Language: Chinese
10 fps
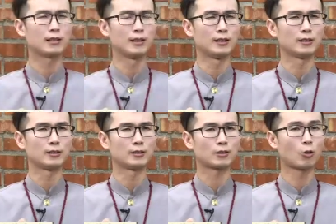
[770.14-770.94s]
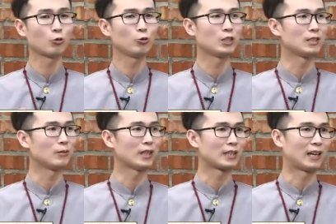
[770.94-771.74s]
呃公寓里
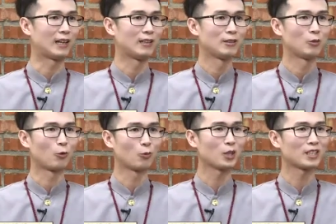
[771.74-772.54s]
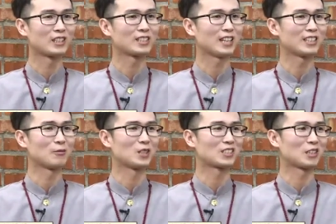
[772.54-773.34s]
面啊，我不可能在
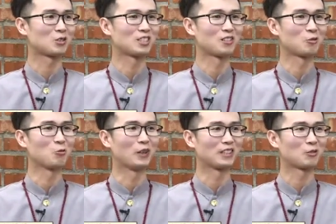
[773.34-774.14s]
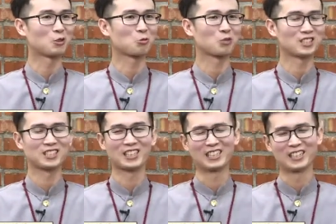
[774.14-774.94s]
里面烧金炉嘛，那会出
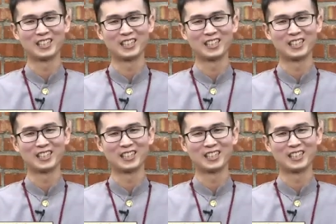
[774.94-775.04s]
事情。